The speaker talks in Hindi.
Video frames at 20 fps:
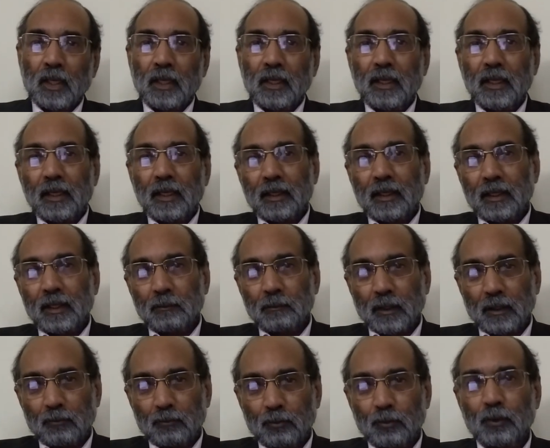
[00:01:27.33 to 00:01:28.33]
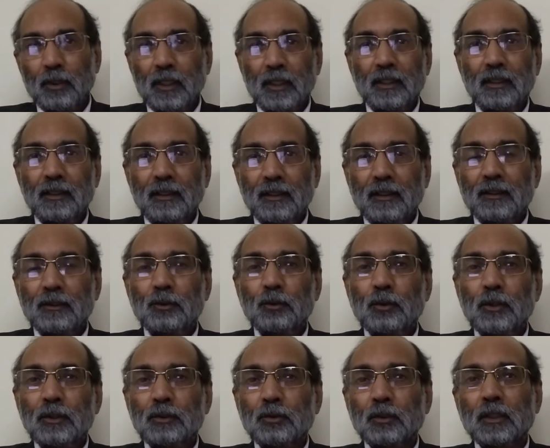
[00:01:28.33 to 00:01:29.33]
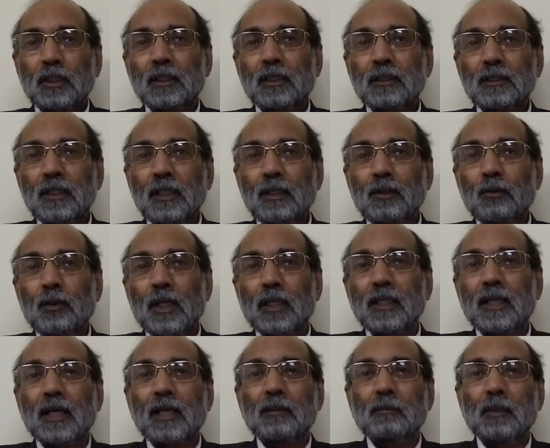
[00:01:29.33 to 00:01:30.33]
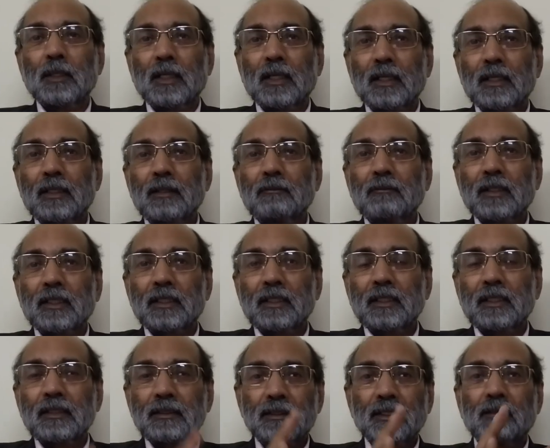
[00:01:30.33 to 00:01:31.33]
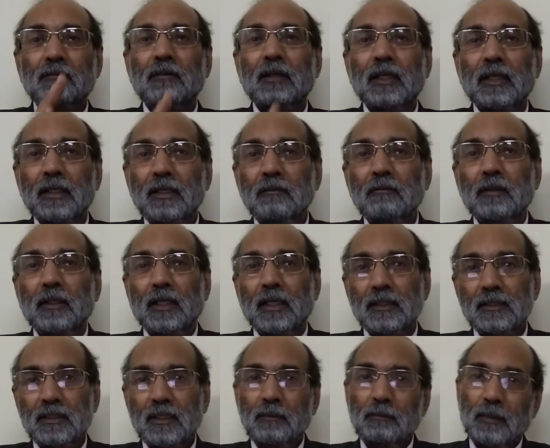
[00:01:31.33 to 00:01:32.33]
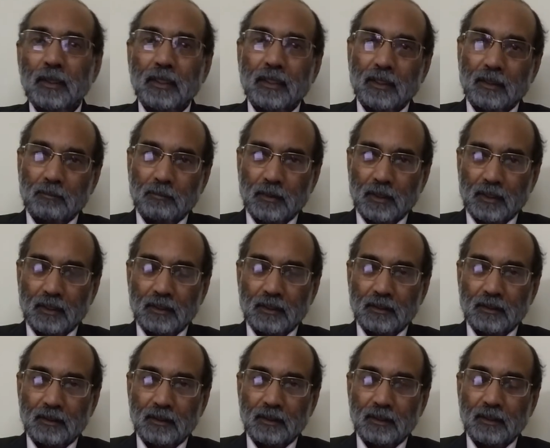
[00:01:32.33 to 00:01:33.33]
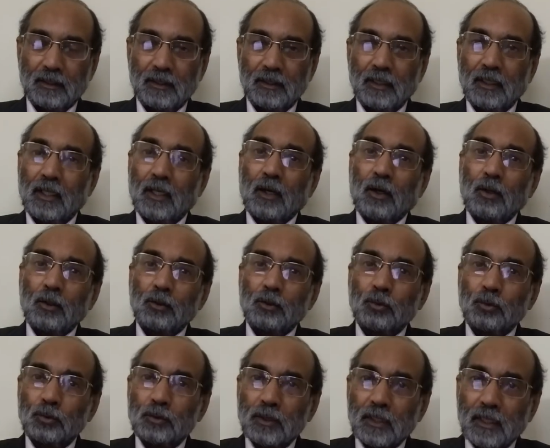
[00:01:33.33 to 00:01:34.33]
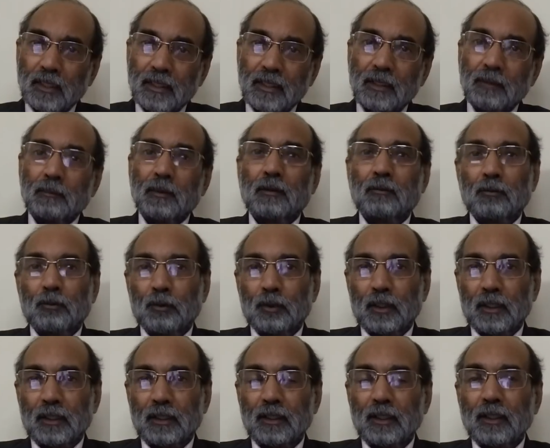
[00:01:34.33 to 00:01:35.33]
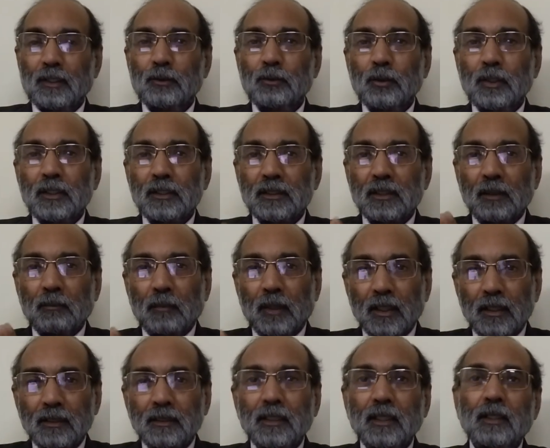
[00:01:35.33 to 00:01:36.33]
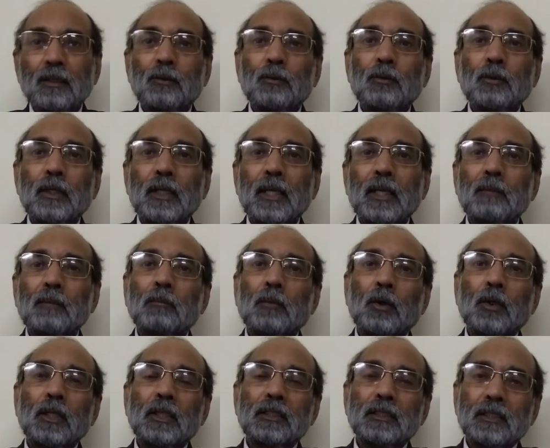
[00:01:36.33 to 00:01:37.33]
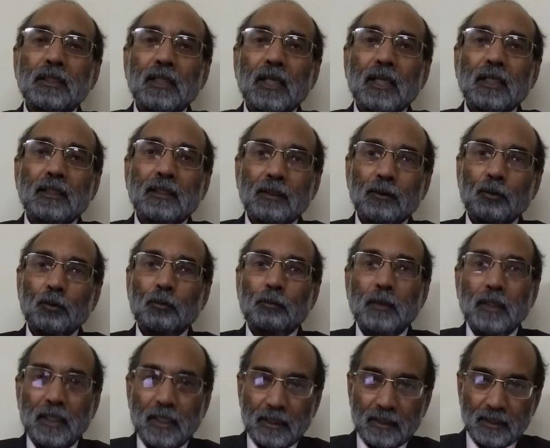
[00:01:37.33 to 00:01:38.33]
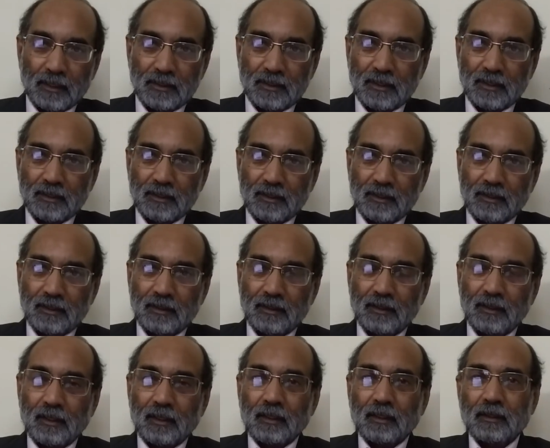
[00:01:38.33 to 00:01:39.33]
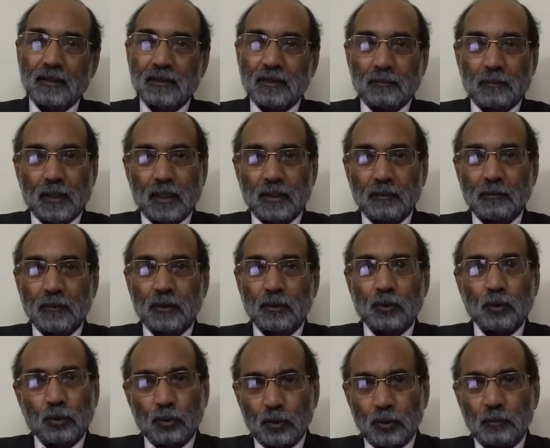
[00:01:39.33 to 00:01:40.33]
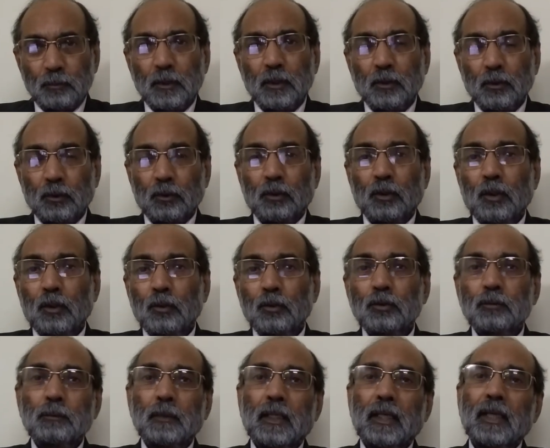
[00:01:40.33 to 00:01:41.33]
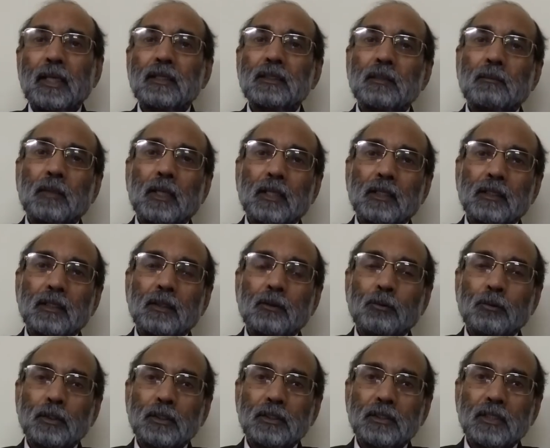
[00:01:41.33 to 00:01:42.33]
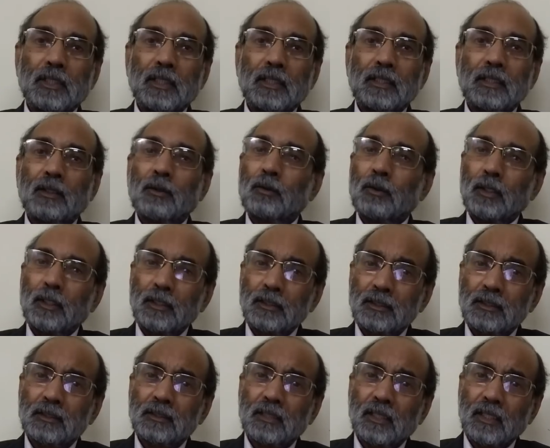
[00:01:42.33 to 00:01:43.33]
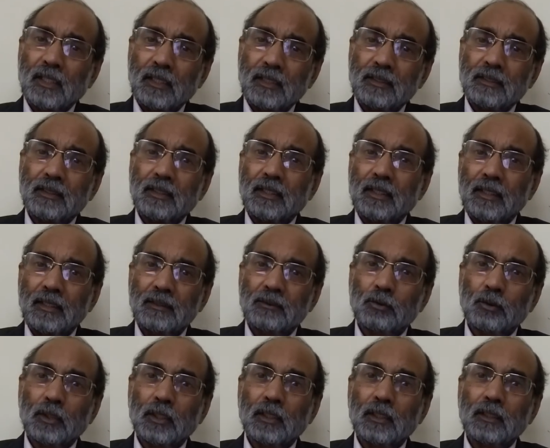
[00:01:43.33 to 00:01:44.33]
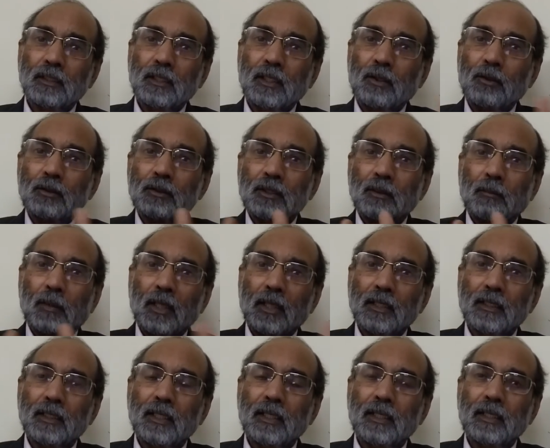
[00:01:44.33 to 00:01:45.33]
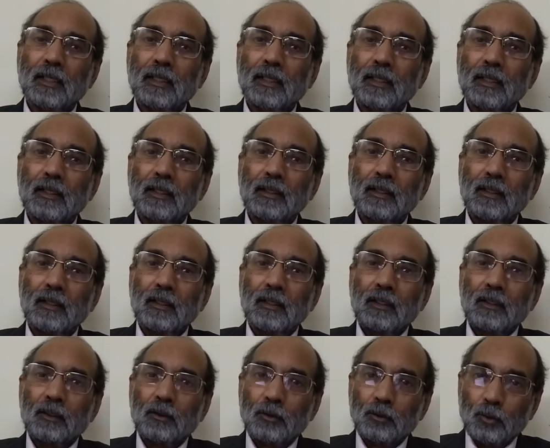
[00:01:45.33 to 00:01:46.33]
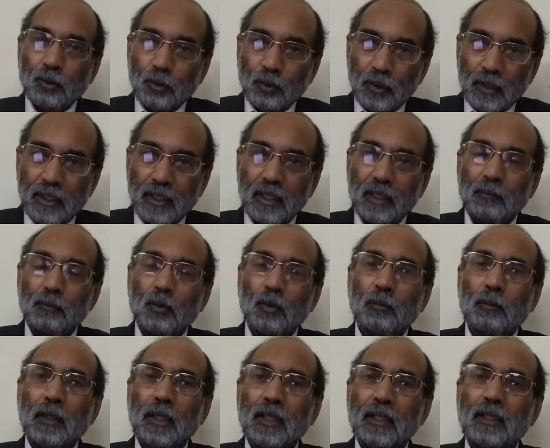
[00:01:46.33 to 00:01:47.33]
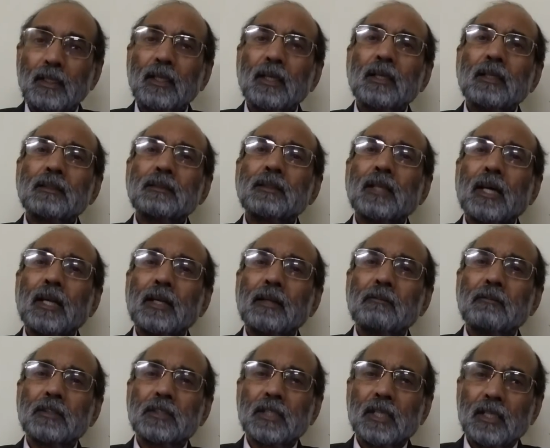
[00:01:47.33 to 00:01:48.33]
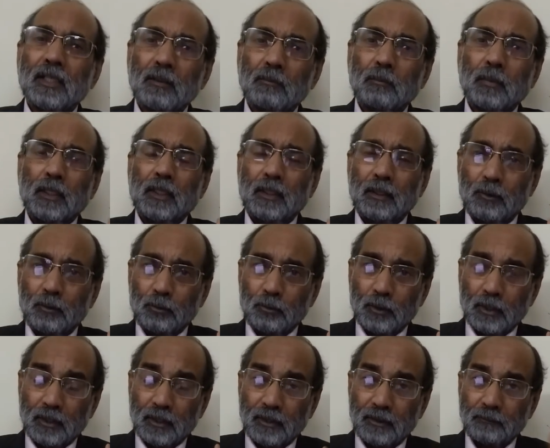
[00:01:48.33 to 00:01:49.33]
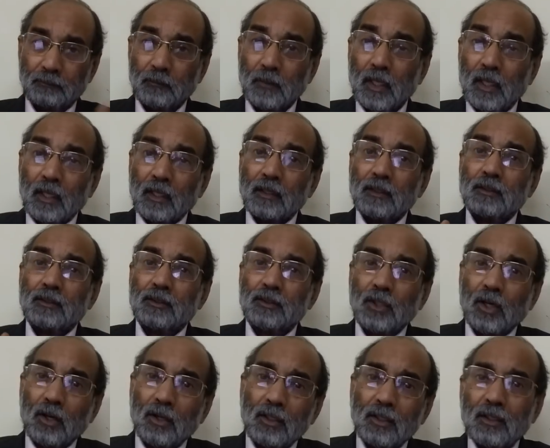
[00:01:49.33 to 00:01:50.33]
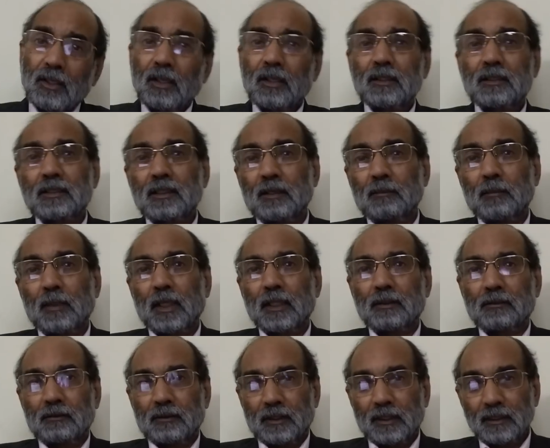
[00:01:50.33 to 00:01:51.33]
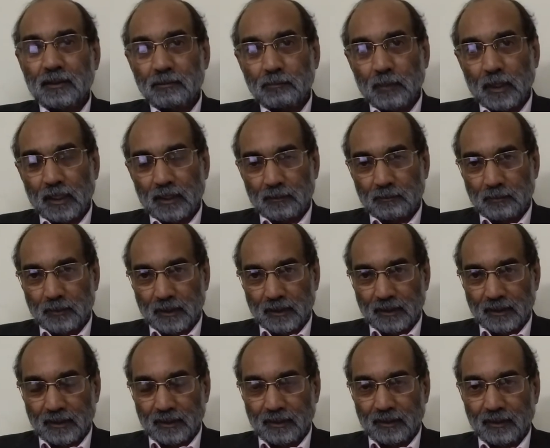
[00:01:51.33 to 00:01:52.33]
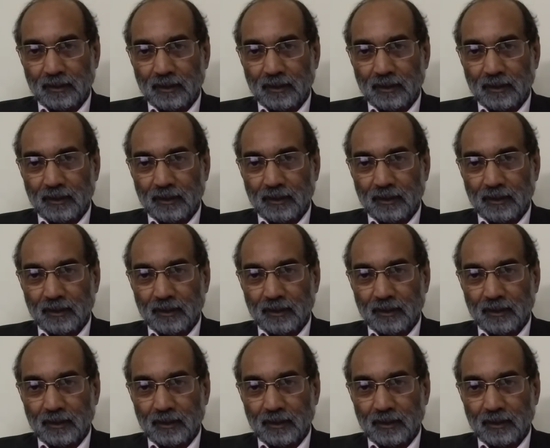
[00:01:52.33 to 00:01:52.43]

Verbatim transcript: एक खेमा वो है जो कि स्वतंत्रता को आधार बना के व्यक्ति के सर्वांगीण विकास की परिकल्पना करता है और दूसरा खेमा वो है जो कि समानता को एक मौलिक सिद्धांत के रूप में देखना चाहता है कि समाज में जो कुछ भी हो उसमें एक समानता होनी चाहिए और इस तरह से इस स्वतंत्रता और समानता के दो खेमों में ही सारे विचारक बटे हुए हैं जॉन रॉल्स का महत्व इस बात पे है